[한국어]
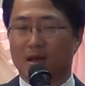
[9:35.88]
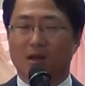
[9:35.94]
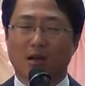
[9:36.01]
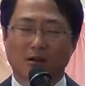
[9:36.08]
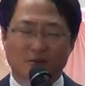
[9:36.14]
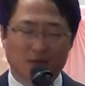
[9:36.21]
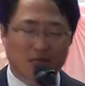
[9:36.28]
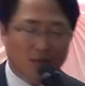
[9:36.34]
그러니까
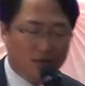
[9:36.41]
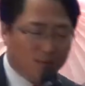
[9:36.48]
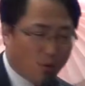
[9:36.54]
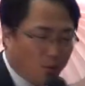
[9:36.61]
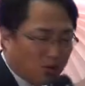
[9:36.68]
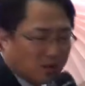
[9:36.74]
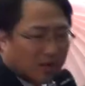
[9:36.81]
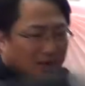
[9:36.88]
음식을
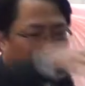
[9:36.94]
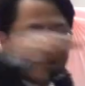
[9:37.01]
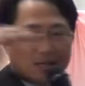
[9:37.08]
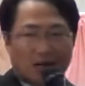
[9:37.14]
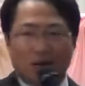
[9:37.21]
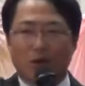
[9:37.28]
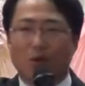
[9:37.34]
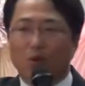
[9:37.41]
몽땅
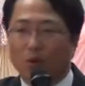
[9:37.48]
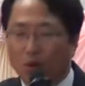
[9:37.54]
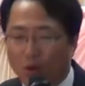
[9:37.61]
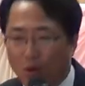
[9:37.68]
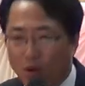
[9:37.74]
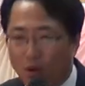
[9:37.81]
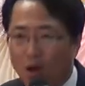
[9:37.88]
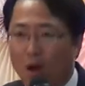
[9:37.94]
차려놓고
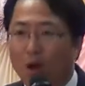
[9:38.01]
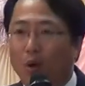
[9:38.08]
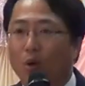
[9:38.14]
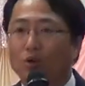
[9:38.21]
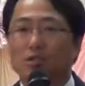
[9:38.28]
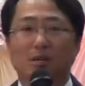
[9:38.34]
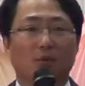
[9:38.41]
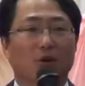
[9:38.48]

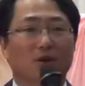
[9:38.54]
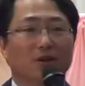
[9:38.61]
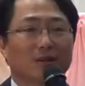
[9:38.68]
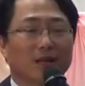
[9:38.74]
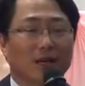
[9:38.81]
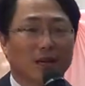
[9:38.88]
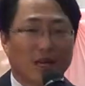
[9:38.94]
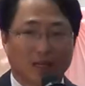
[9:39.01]
혼자 먹는
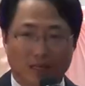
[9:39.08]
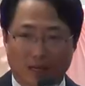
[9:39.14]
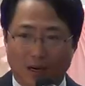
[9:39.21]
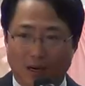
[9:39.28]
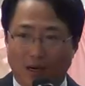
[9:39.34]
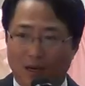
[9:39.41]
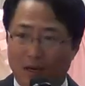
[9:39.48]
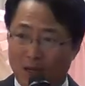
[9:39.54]
날이
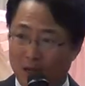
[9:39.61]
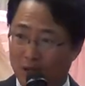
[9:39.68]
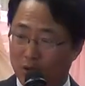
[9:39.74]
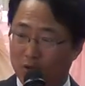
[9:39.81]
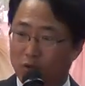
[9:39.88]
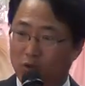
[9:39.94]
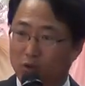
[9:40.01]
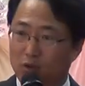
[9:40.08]
아니라
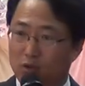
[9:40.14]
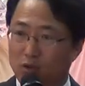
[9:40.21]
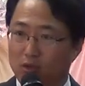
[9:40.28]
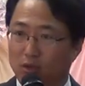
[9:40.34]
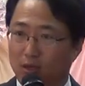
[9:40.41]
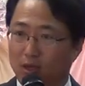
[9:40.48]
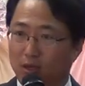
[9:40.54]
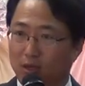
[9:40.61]
누구를
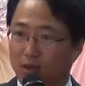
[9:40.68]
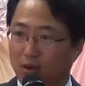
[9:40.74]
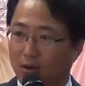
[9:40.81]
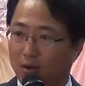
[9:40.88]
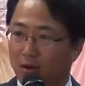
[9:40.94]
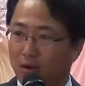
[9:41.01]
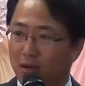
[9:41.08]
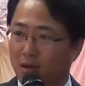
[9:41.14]
초청해야 돼요?